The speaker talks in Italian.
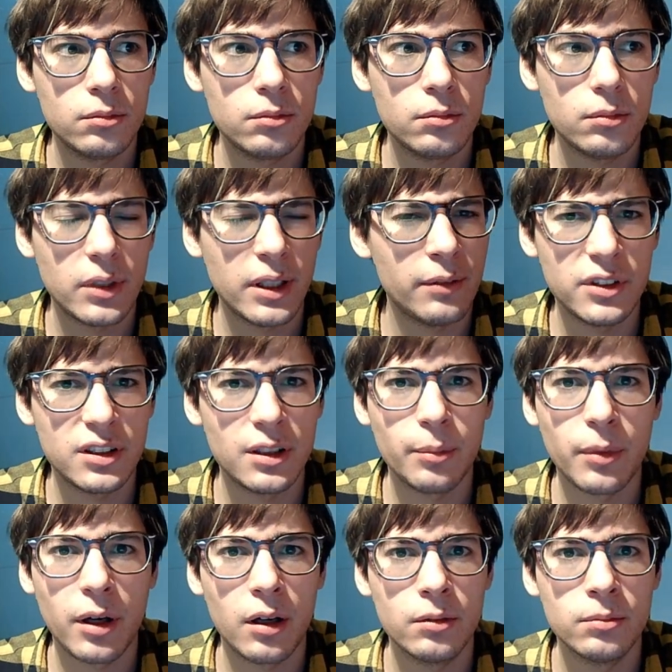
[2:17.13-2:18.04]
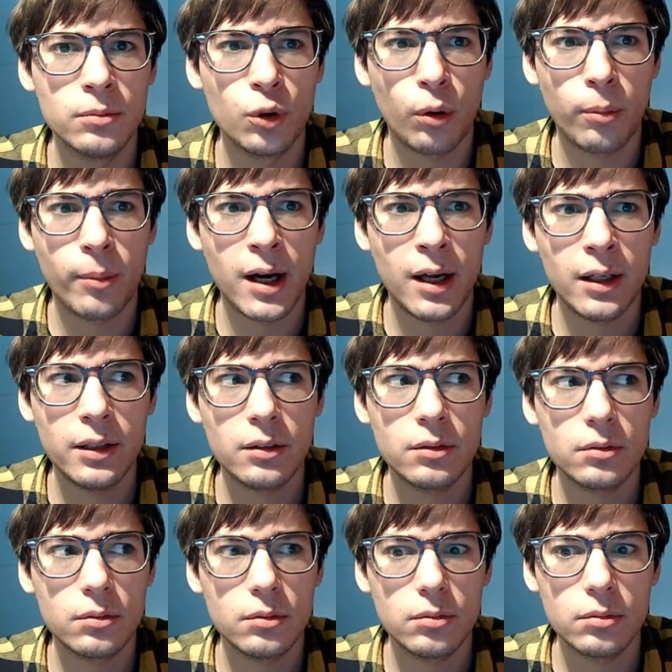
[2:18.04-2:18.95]
E eh, vi sembra normale?
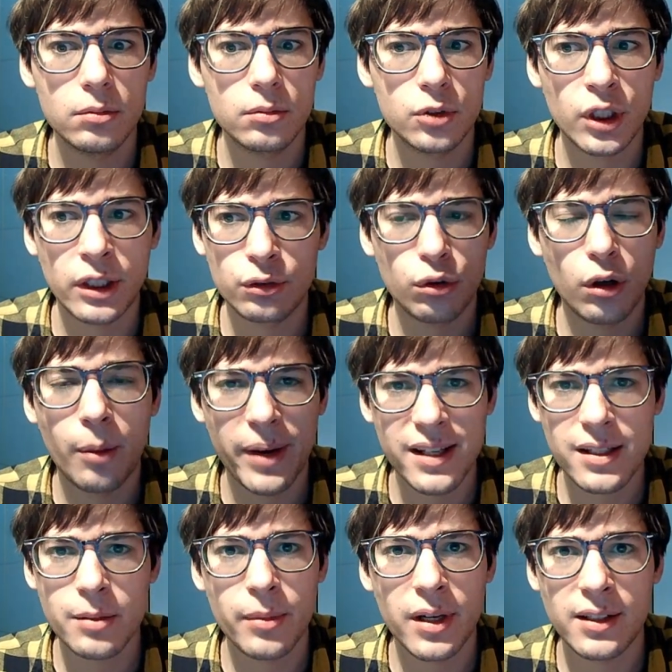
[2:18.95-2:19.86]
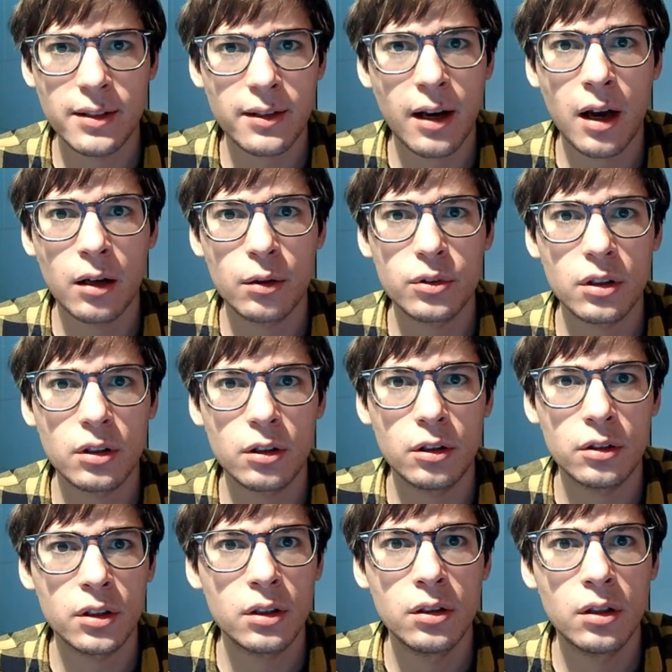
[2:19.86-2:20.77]
Cioè solo a me sembra strana questa
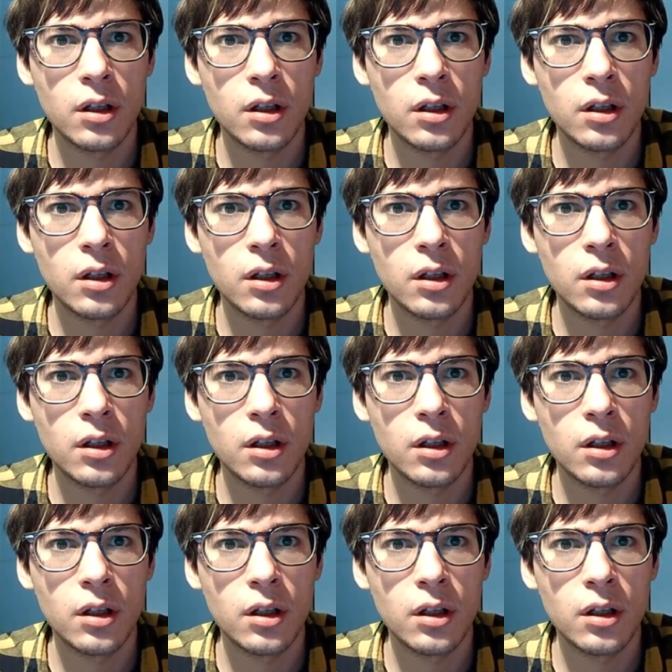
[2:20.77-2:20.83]
cosa?